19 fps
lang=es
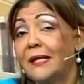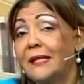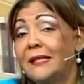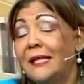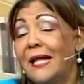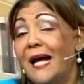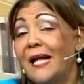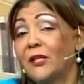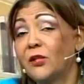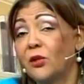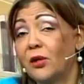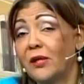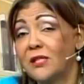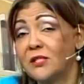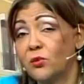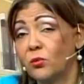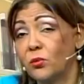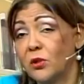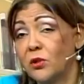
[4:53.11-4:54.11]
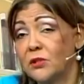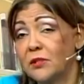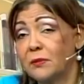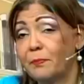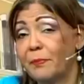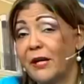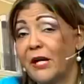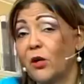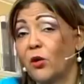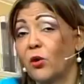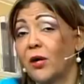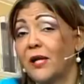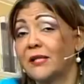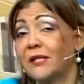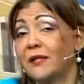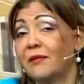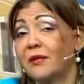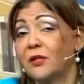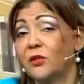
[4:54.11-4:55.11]
dándoles unas
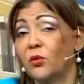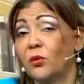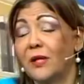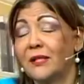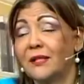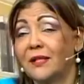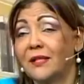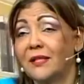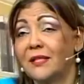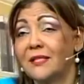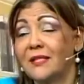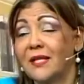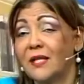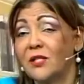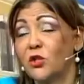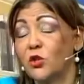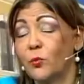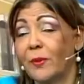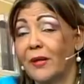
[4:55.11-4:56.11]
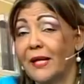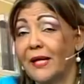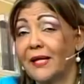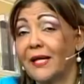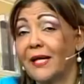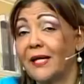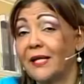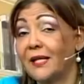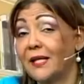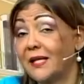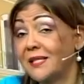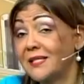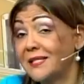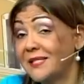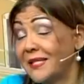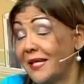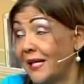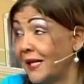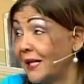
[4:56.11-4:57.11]
prerrogativas durante 10 años para que generen
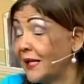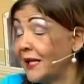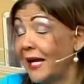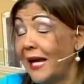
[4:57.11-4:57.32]
100